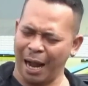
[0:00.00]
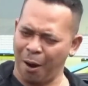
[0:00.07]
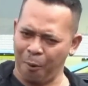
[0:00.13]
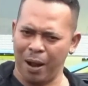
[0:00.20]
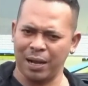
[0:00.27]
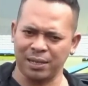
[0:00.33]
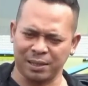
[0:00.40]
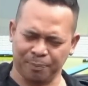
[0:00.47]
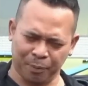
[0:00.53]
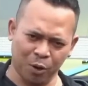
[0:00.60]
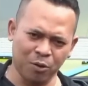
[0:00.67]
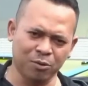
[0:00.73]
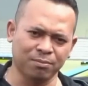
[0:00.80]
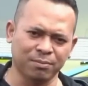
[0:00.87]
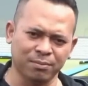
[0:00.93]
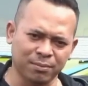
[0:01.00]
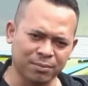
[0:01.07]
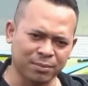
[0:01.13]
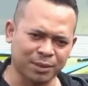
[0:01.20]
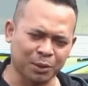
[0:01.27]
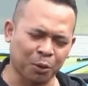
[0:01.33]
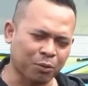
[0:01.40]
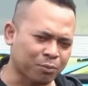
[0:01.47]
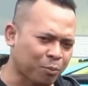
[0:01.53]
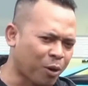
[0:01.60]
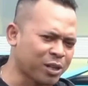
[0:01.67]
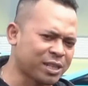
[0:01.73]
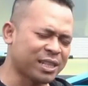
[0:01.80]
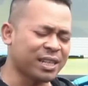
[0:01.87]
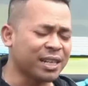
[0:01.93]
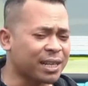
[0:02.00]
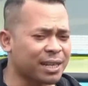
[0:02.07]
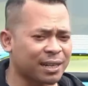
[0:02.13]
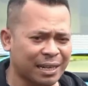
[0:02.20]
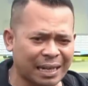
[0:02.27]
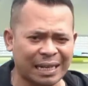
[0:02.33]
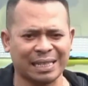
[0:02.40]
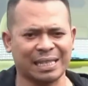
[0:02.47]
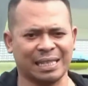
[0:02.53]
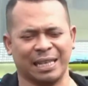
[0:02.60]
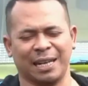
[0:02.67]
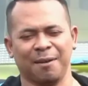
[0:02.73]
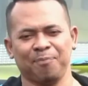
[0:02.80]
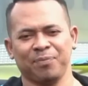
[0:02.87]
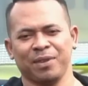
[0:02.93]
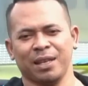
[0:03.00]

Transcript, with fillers: awal sebelum truk boys ini rilis ya